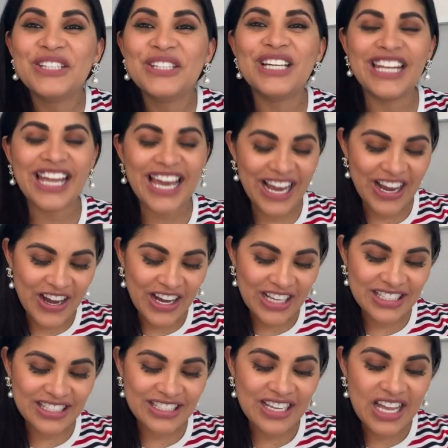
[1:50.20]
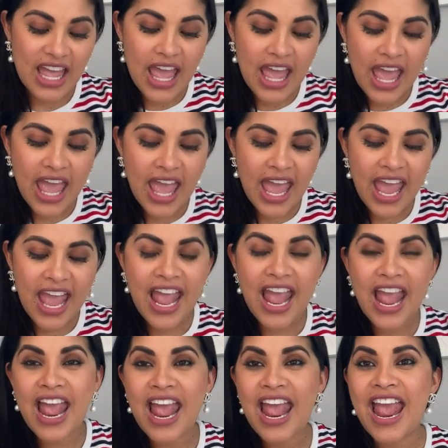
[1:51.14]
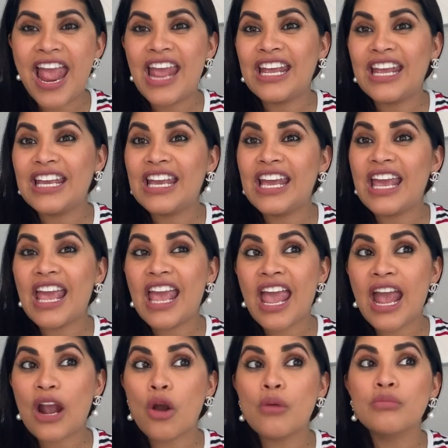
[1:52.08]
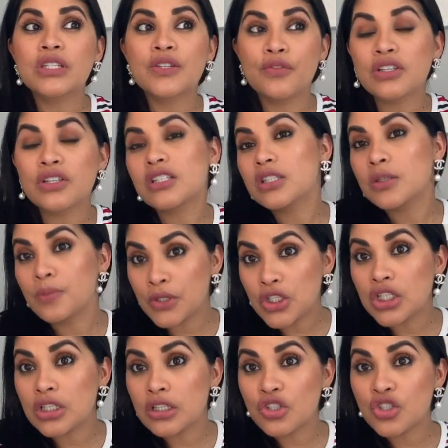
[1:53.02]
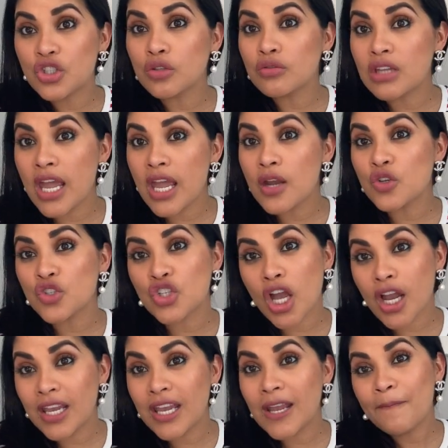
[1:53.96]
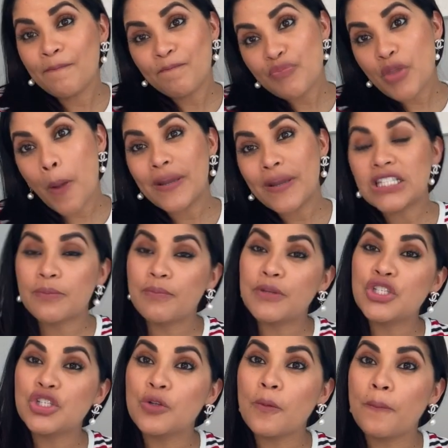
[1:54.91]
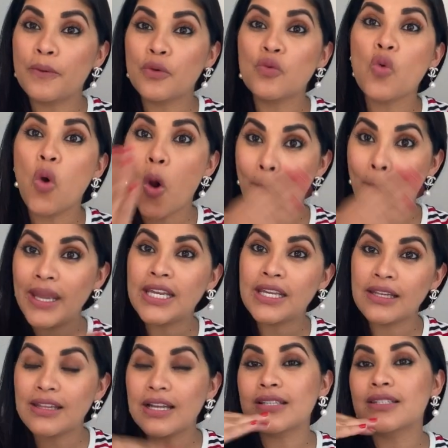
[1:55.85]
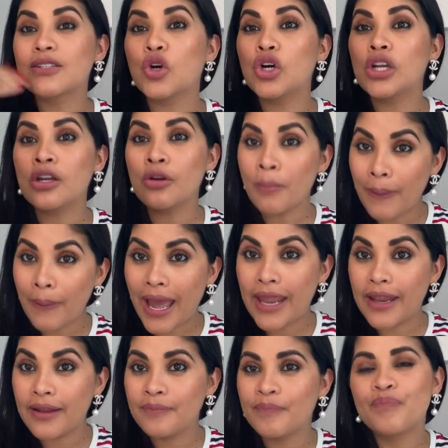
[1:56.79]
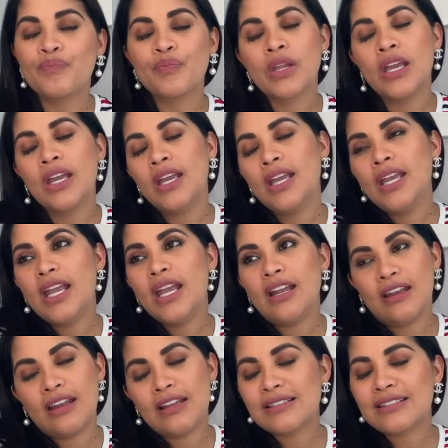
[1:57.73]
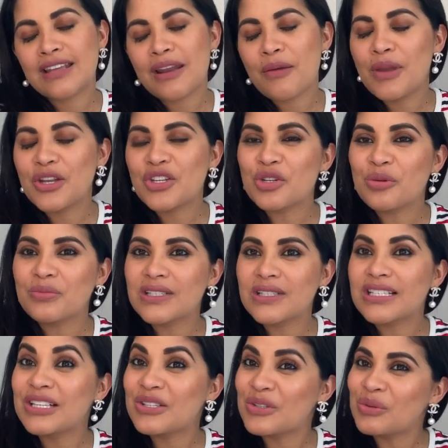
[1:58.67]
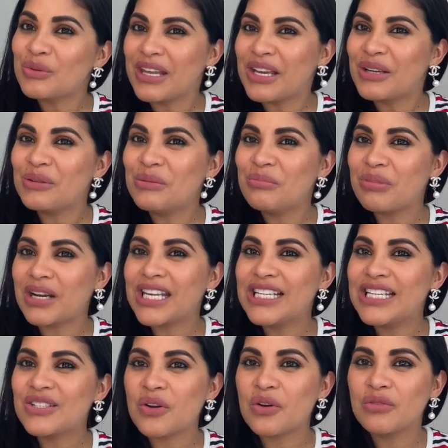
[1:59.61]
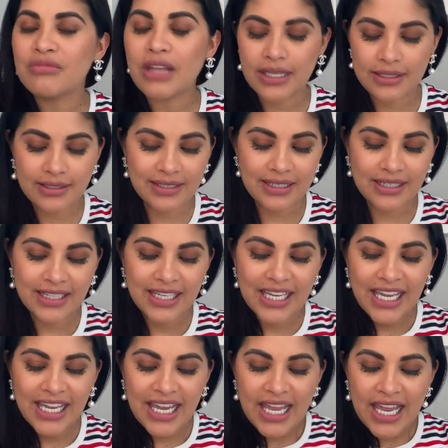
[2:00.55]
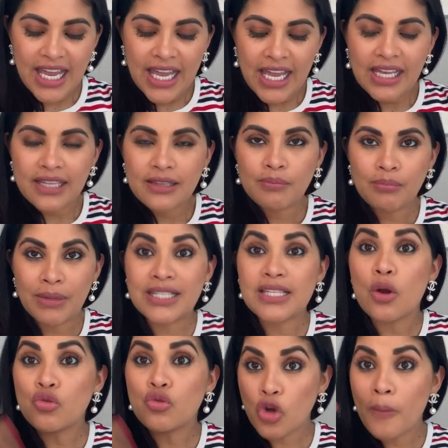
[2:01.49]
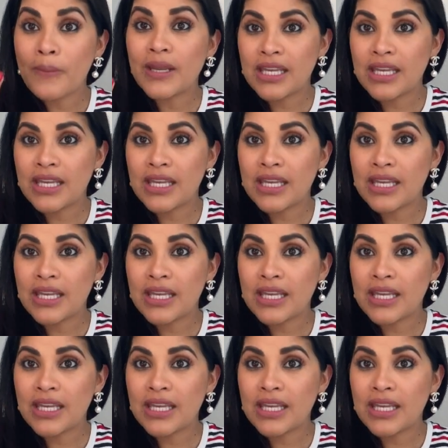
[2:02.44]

do negócio. É, é como se fosse despedida de solteiro, só que é uma despedida para um homem que está se tornando pai. Ele necessariamente não precisa ser solteiro para que isso aconteça. Mas é o nome